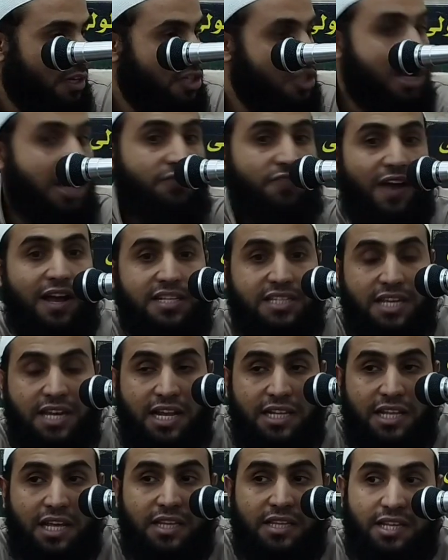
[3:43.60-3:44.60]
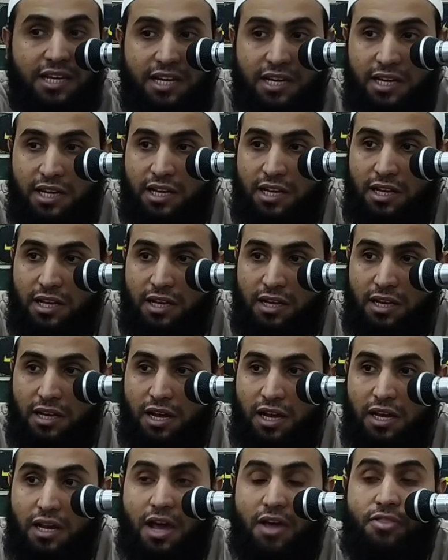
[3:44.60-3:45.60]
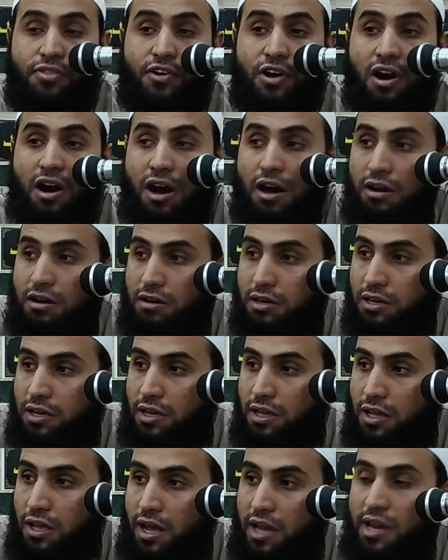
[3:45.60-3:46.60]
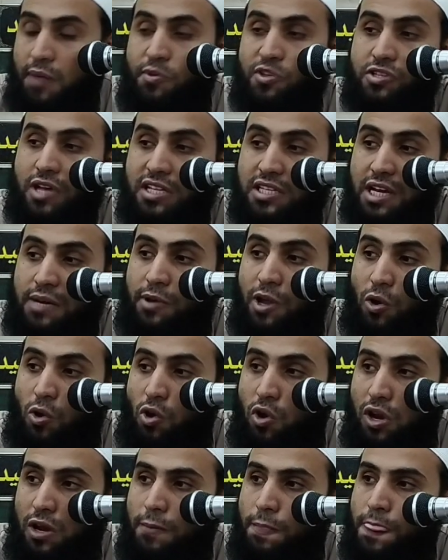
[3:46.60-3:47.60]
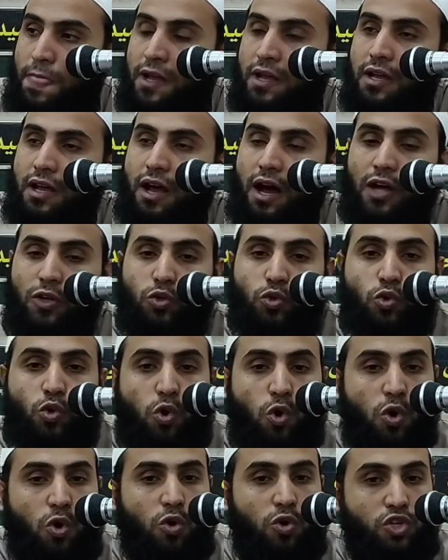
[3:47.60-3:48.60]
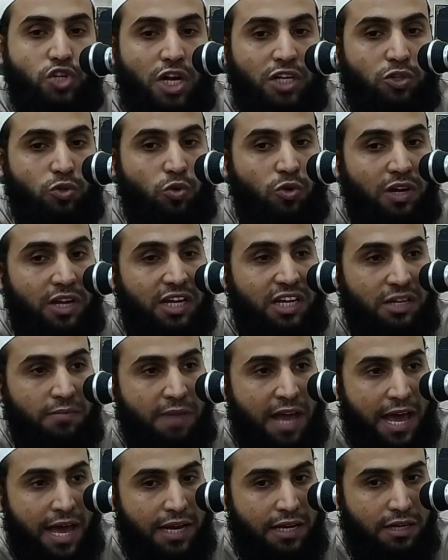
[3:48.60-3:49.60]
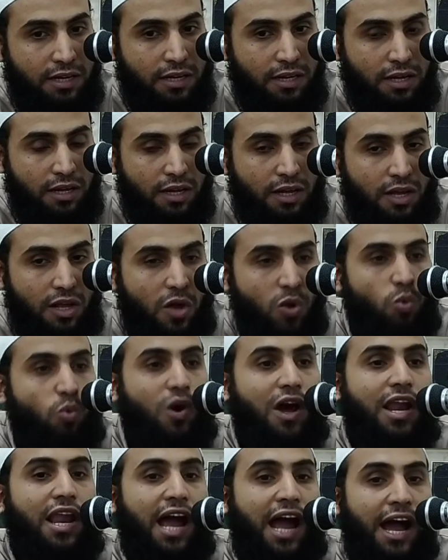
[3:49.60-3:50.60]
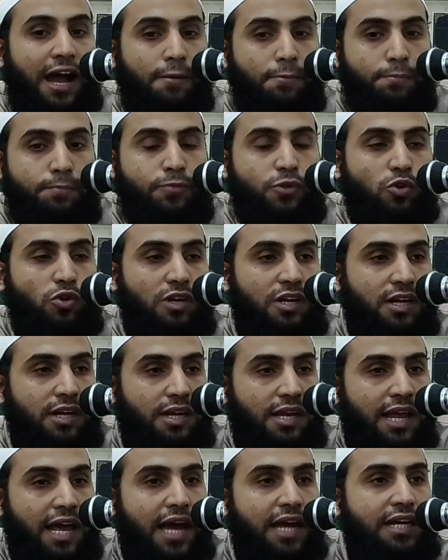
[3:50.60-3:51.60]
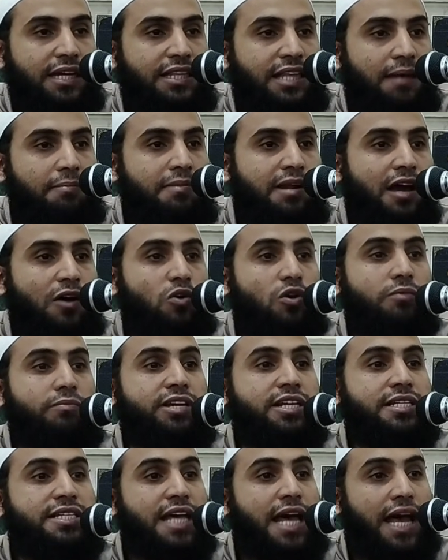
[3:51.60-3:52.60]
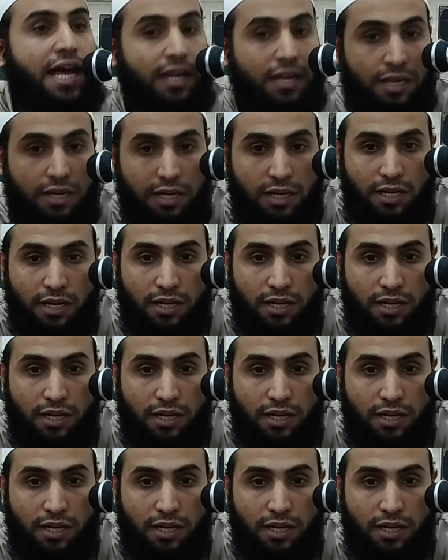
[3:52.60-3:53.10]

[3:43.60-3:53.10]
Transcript: شايف حسنات قد إيه الأذكار النبي صلى الله عليه وسلم يقول الطهور شطر الإيمان والحمد لله تملأ الميزان